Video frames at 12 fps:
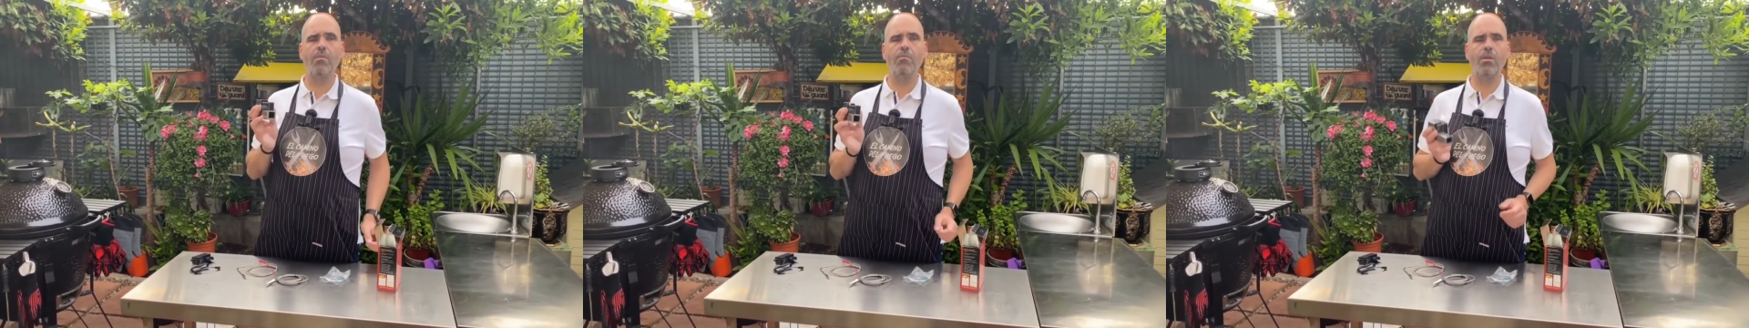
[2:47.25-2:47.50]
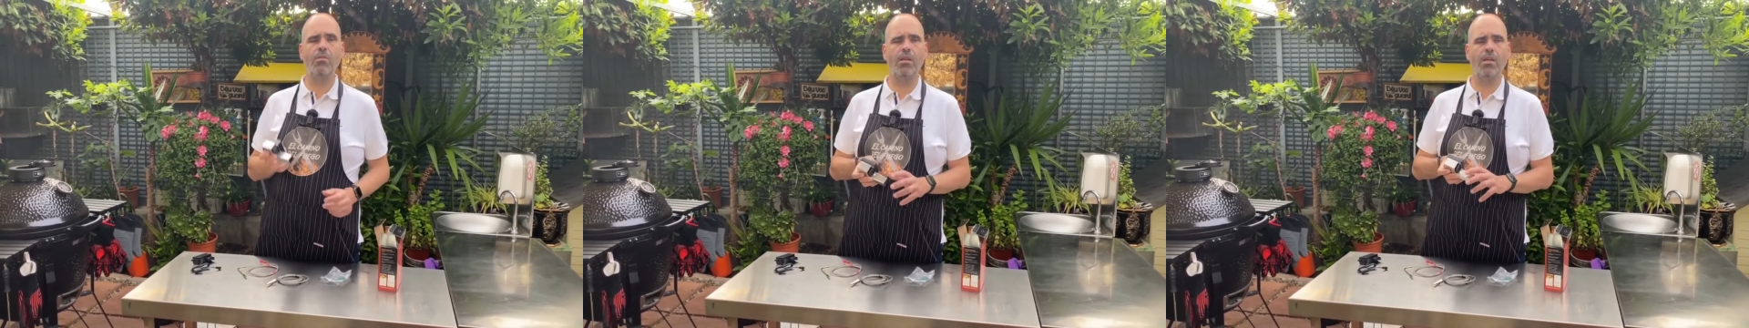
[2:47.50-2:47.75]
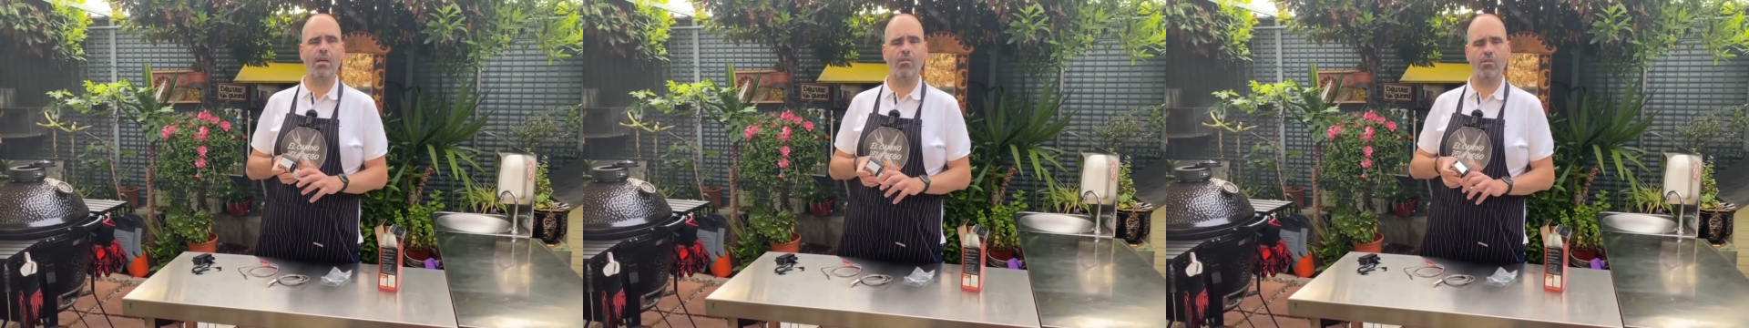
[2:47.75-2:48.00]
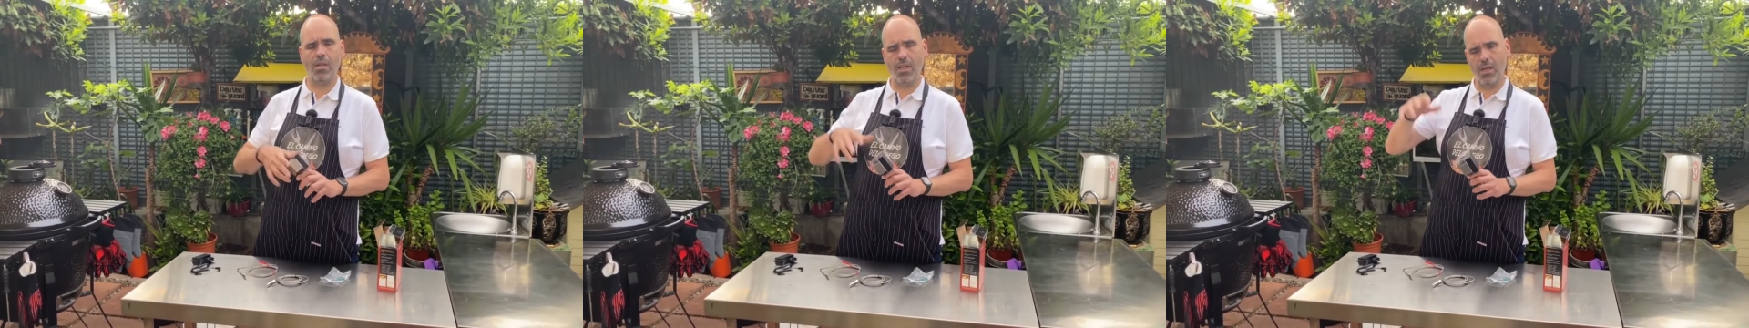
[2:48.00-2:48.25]
Mi única,
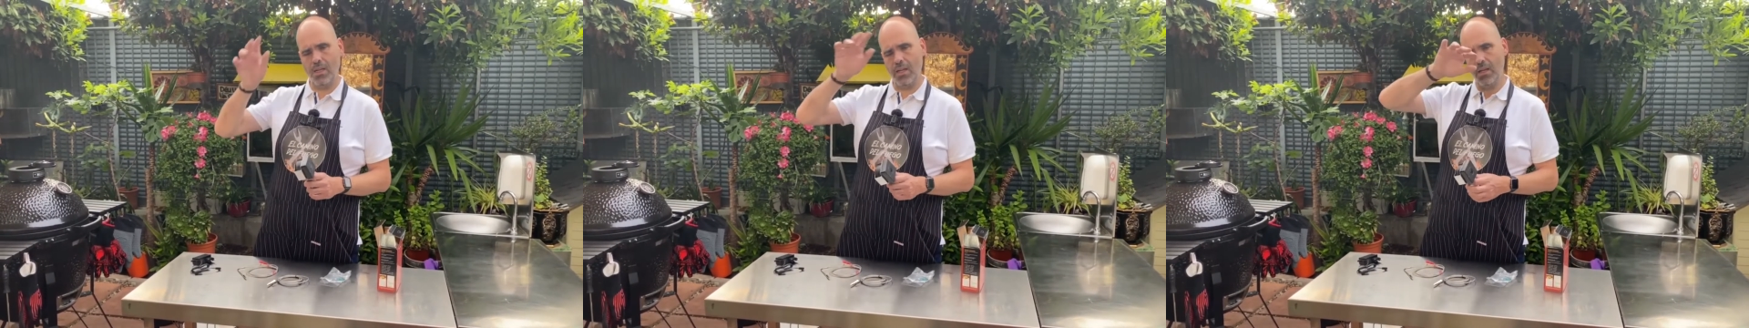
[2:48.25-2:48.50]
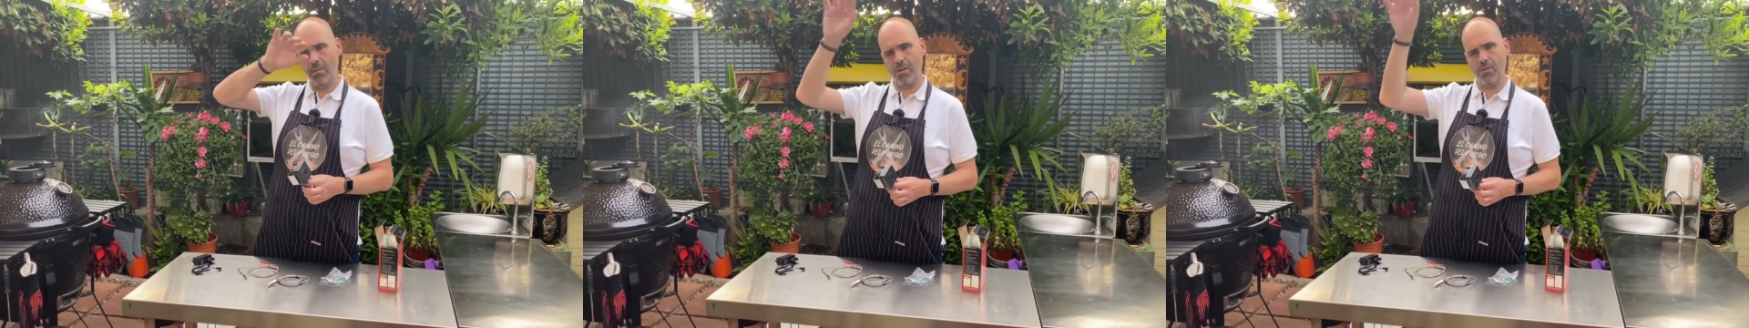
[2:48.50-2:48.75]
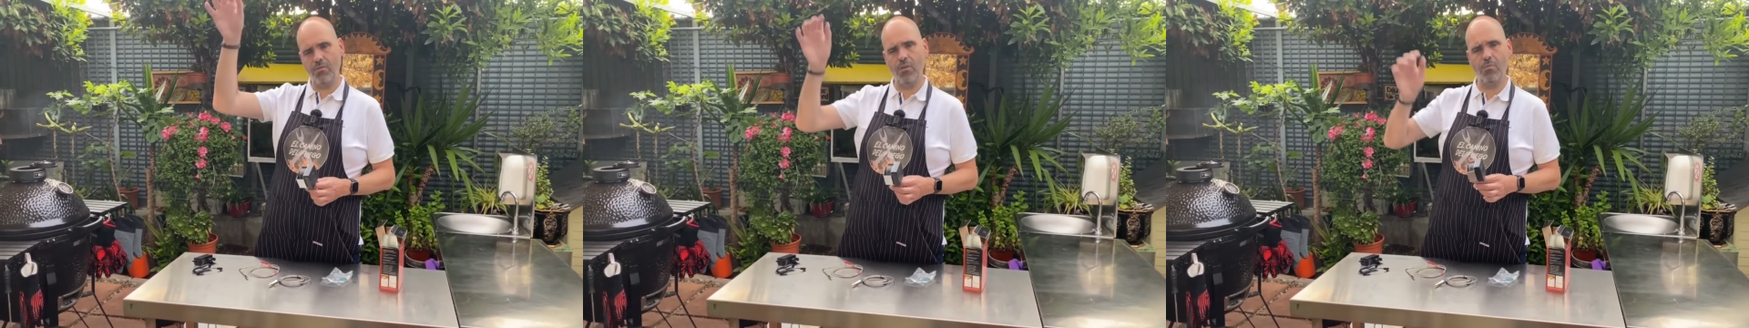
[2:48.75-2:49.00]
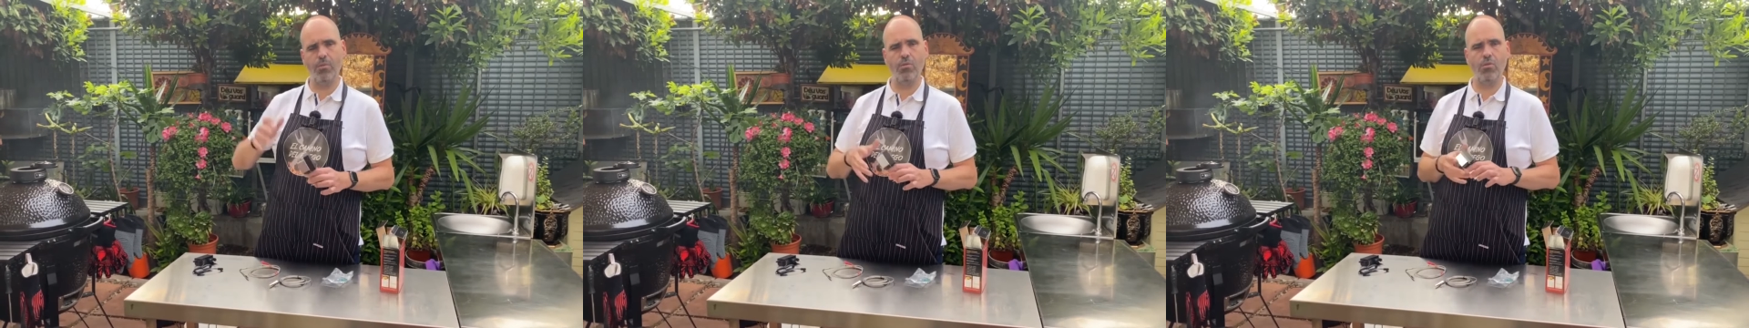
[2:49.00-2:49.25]
os dejaré en el camino del
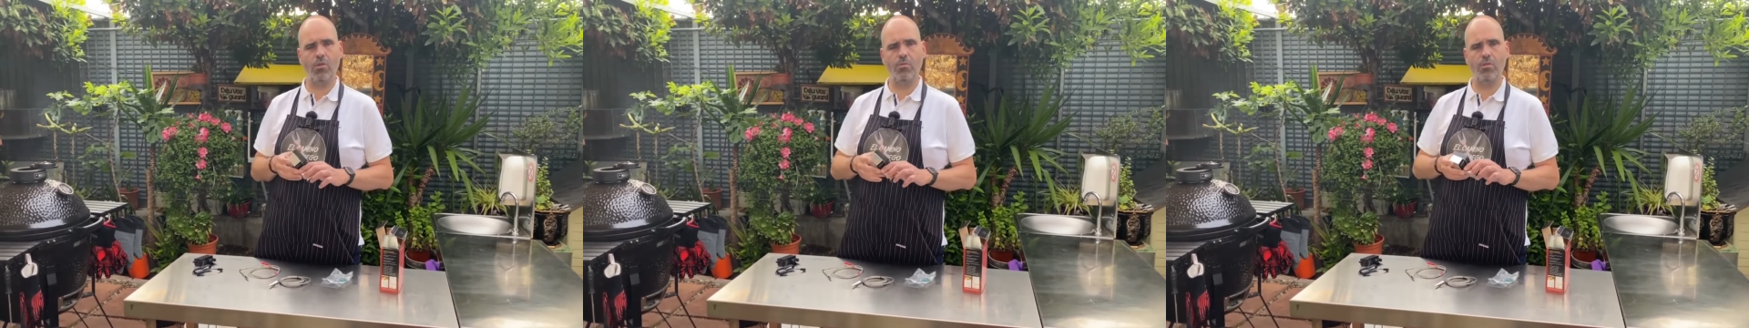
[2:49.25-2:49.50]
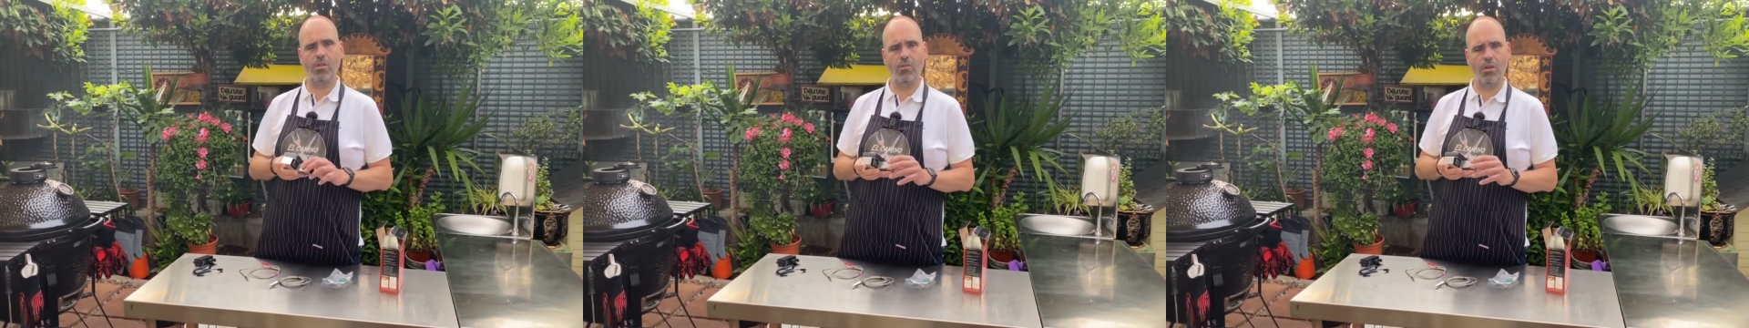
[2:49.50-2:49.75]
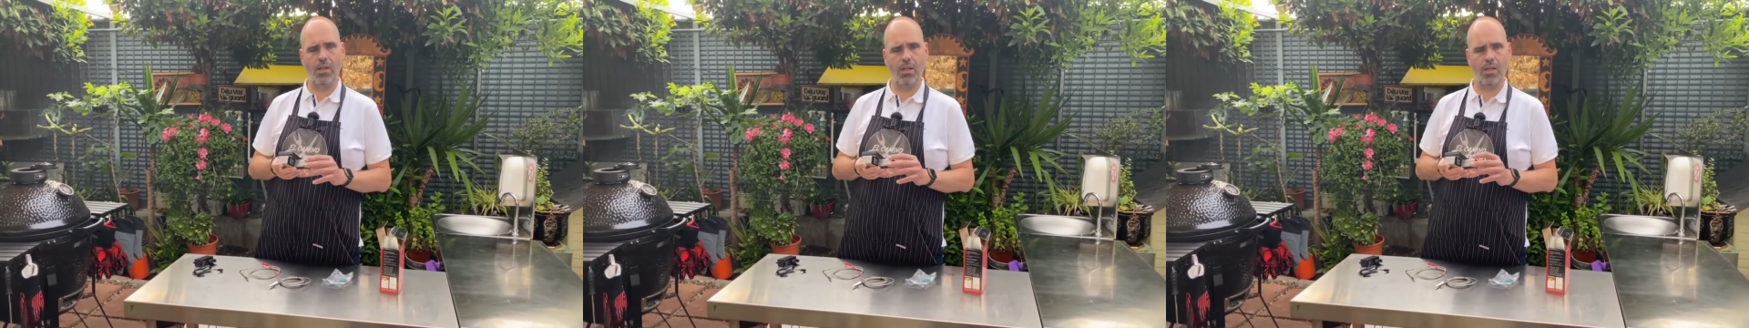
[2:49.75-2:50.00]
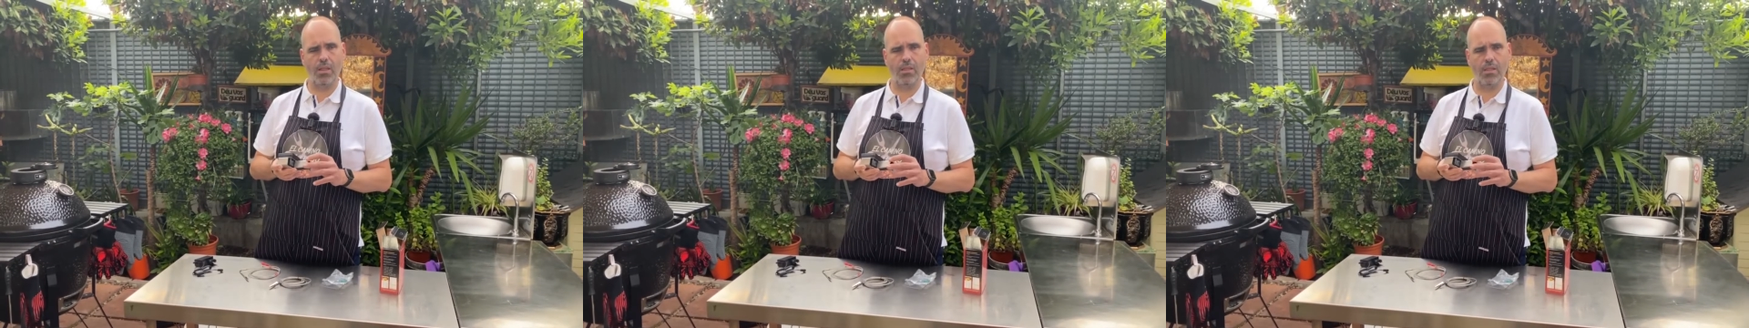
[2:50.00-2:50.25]
fuego.com, os dejo el
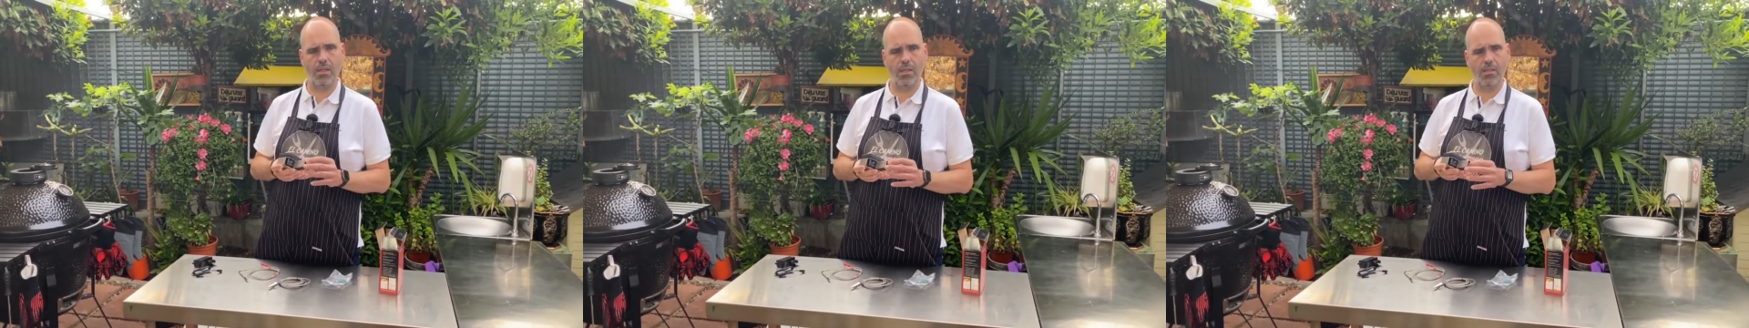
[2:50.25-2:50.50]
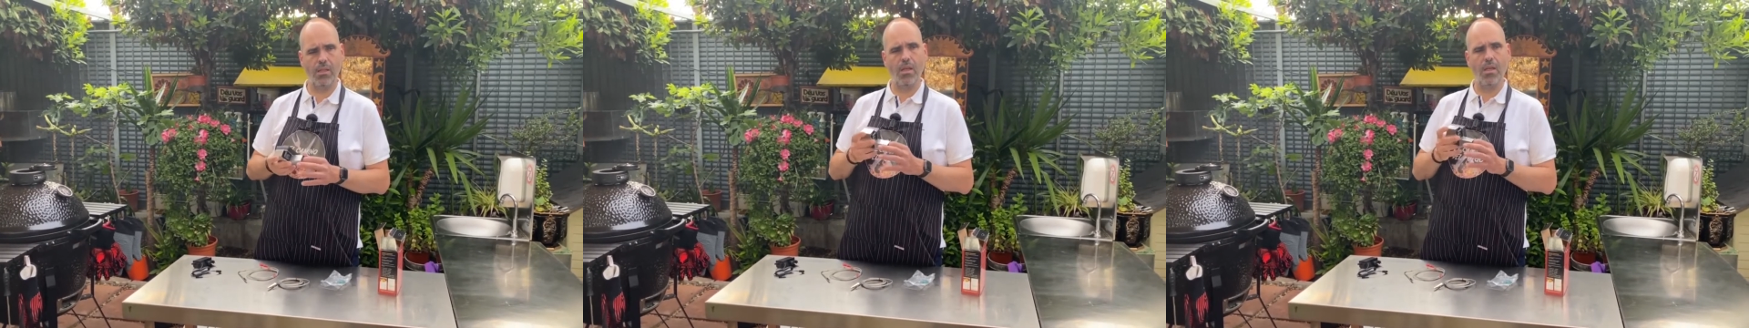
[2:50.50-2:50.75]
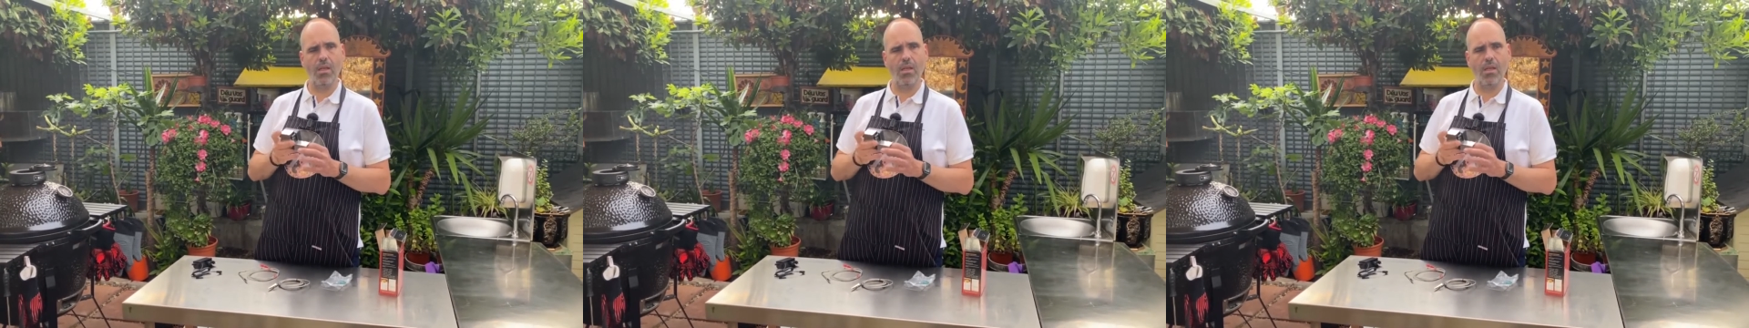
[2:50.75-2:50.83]
enlace si queréis.